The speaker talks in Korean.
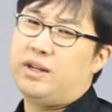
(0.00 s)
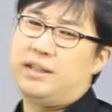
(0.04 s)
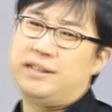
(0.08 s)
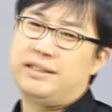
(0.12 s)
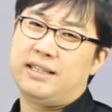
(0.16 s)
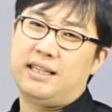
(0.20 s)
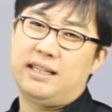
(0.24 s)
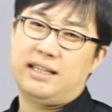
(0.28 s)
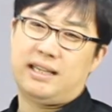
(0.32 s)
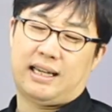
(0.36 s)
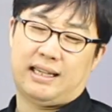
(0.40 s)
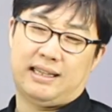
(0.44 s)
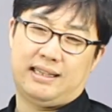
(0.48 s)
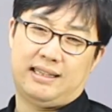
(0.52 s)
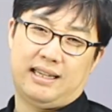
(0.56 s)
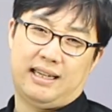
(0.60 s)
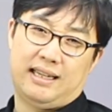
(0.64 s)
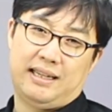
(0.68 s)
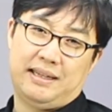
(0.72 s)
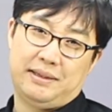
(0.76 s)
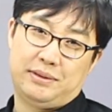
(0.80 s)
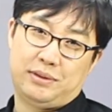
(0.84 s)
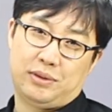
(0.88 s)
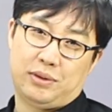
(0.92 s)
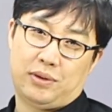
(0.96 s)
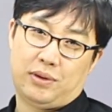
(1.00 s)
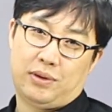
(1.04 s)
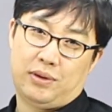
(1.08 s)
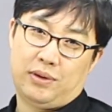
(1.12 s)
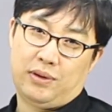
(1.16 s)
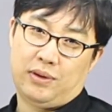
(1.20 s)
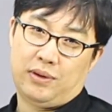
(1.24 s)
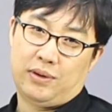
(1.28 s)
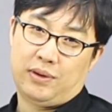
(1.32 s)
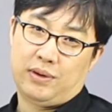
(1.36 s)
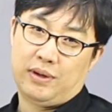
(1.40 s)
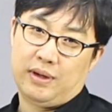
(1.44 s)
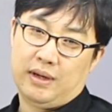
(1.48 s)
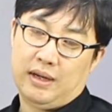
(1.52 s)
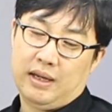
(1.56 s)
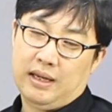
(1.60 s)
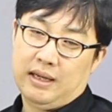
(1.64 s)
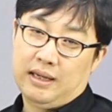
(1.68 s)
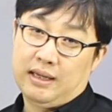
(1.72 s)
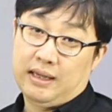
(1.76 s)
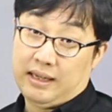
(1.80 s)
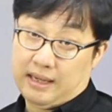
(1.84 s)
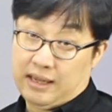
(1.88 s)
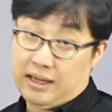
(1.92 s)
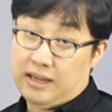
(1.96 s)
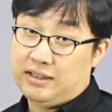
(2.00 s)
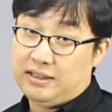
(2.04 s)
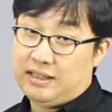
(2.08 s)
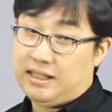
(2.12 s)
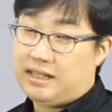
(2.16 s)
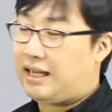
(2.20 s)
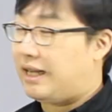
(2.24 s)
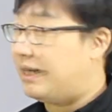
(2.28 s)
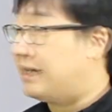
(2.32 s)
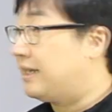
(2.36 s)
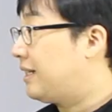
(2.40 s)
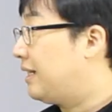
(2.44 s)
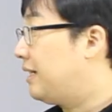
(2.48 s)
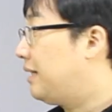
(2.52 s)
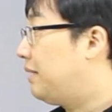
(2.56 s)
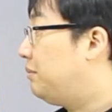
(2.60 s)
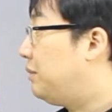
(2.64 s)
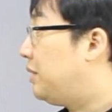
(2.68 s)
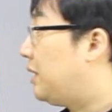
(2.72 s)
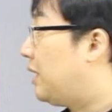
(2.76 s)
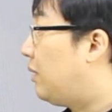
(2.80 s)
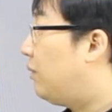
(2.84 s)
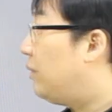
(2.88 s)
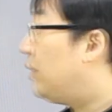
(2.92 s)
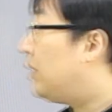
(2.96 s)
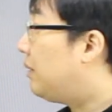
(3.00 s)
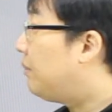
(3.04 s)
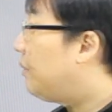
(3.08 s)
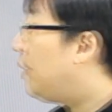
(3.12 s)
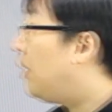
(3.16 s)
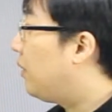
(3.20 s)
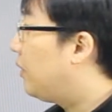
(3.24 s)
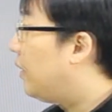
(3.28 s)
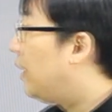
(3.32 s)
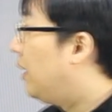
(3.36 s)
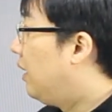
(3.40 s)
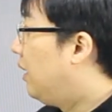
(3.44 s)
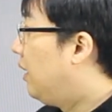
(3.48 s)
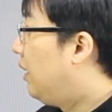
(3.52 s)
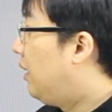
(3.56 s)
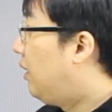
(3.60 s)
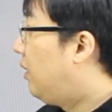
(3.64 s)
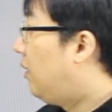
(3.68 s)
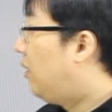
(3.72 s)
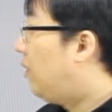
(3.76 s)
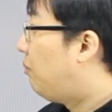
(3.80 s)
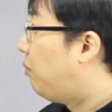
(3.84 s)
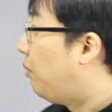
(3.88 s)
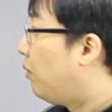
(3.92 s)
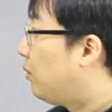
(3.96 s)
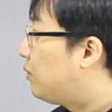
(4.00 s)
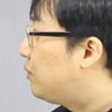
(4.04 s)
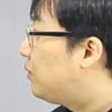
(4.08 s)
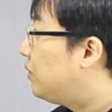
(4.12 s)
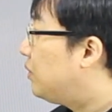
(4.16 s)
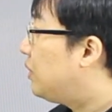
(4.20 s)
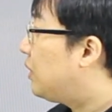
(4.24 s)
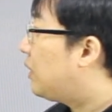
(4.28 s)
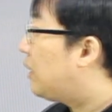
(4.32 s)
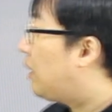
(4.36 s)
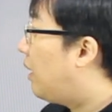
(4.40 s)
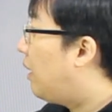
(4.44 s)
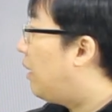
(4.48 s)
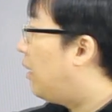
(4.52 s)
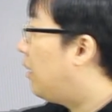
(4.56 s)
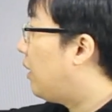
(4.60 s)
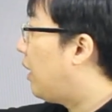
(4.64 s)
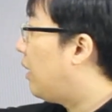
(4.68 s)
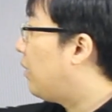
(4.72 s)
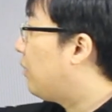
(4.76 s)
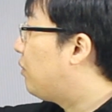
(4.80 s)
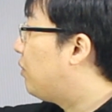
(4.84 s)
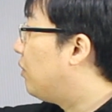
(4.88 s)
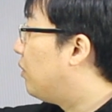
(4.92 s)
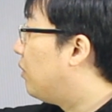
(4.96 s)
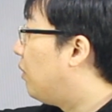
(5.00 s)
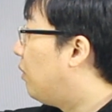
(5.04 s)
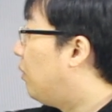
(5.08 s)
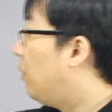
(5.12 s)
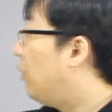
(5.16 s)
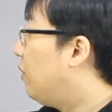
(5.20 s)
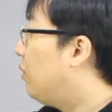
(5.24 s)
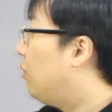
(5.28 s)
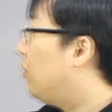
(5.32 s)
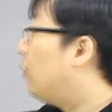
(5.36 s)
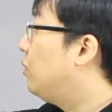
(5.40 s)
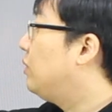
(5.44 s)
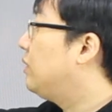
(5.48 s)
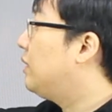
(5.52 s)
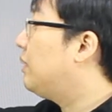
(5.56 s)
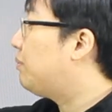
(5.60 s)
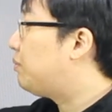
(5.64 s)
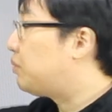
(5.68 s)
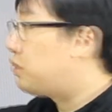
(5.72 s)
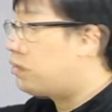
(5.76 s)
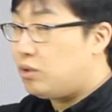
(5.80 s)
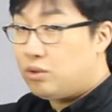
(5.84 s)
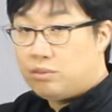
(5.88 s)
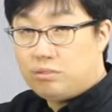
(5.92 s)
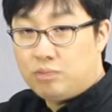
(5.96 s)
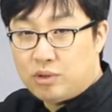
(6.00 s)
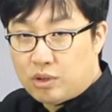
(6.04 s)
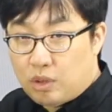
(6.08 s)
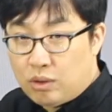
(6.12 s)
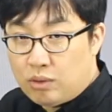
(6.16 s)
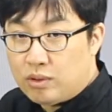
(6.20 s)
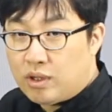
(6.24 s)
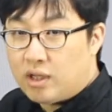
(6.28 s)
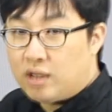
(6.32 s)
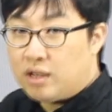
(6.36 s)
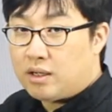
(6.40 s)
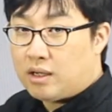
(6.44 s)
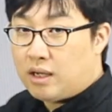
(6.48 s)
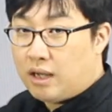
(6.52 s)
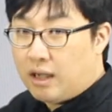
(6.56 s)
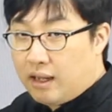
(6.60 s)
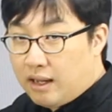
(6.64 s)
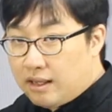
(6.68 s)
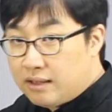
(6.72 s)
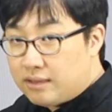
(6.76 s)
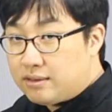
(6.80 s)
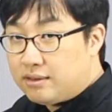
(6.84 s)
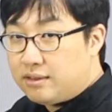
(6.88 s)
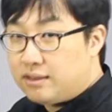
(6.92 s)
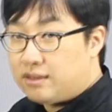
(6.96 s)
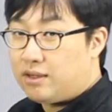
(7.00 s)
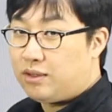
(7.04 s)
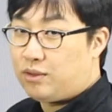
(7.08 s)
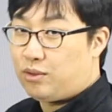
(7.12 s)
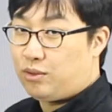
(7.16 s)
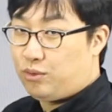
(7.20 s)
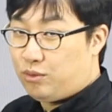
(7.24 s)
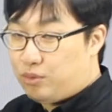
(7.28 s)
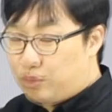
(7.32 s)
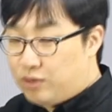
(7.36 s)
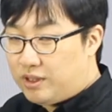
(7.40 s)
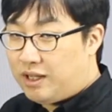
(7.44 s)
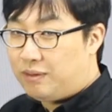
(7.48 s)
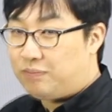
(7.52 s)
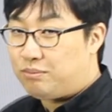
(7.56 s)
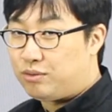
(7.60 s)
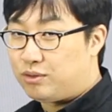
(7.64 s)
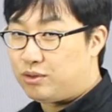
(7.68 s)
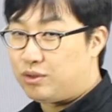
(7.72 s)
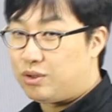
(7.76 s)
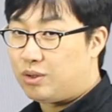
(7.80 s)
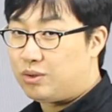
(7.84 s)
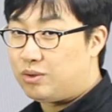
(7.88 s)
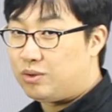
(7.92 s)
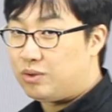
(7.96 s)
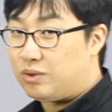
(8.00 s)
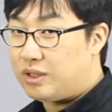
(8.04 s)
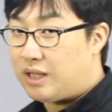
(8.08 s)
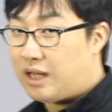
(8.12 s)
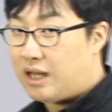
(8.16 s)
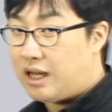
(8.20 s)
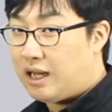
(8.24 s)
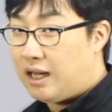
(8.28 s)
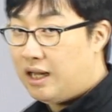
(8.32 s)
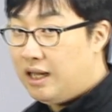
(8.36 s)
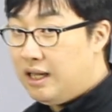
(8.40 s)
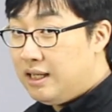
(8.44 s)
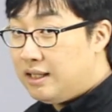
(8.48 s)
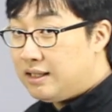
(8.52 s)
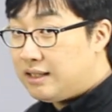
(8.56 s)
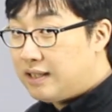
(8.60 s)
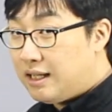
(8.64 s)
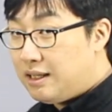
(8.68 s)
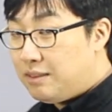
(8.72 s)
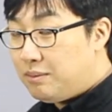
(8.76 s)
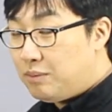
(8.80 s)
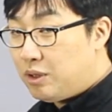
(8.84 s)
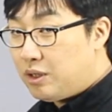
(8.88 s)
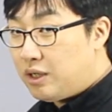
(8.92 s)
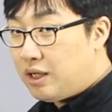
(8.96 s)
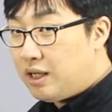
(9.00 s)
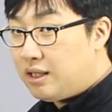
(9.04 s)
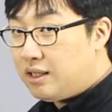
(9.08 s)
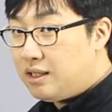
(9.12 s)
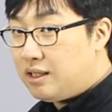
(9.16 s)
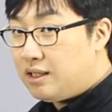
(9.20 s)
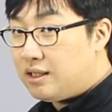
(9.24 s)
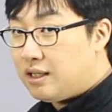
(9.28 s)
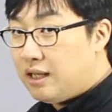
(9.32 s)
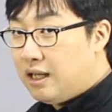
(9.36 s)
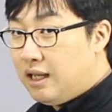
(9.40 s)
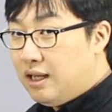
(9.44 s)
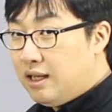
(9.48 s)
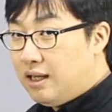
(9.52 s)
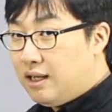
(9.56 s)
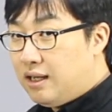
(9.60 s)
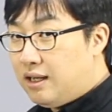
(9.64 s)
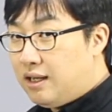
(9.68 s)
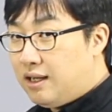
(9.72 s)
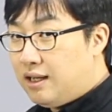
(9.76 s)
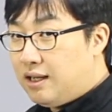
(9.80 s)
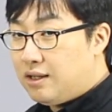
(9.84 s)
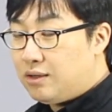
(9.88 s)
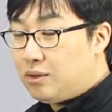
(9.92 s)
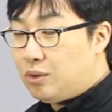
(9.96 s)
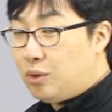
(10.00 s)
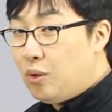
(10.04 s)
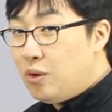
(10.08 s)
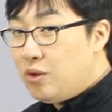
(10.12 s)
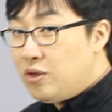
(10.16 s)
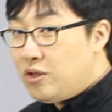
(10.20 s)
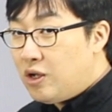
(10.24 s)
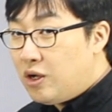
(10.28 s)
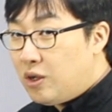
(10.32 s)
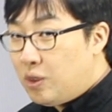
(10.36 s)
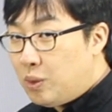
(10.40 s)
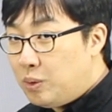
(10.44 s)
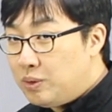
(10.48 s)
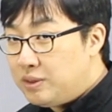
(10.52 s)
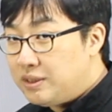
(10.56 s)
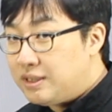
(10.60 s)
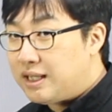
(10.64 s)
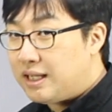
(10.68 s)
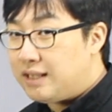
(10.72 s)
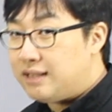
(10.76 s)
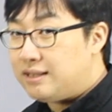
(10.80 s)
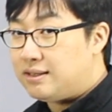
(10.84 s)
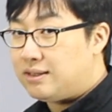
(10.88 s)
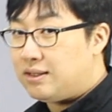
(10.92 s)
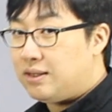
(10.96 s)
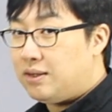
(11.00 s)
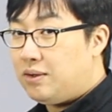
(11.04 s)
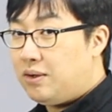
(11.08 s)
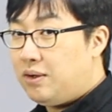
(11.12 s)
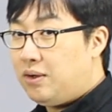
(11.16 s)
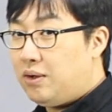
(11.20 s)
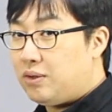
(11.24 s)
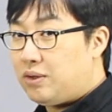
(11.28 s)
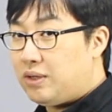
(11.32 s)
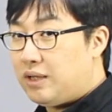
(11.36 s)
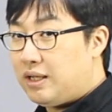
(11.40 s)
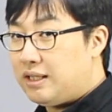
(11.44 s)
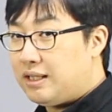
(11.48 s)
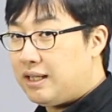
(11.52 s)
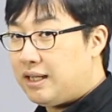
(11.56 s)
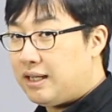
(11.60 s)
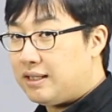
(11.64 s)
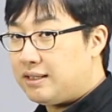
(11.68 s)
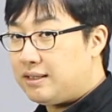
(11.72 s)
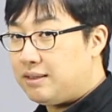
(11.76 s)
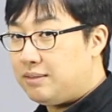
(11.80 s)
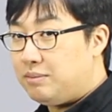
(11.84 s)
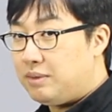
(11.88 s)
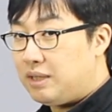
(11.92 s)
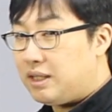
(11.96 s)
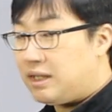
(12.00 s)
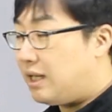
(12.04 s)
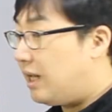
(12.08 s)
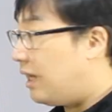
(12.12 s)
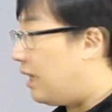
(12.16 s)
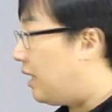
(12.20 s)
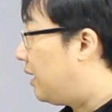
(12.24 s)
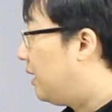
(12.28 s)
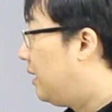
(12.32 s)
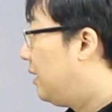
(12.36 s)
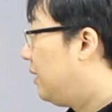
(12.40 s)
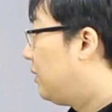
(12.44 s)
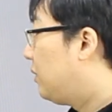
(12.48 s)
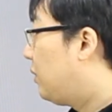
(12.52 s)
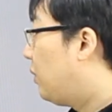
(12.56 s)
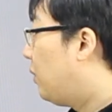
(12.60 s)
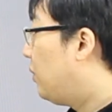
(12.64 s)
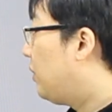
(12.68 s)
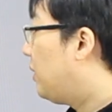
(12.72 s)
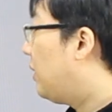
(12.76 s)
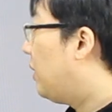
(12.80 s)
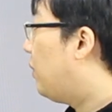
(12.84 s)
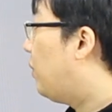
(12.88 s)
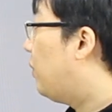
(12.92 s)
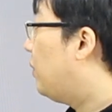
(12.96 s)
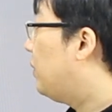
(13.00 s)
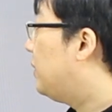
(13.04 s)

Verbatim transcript: 어, 굉장히 간단하죠. 굉장히 간단합니다. 왜냐면 어, 복수니까 S. 어, 혼자 붙여주면 서운하니까 S. 그래서 둘 다 붙여준다. 자, 이번에는 어, 소녀 혼자 있어요. 어떻게 되겠습니까? 소녀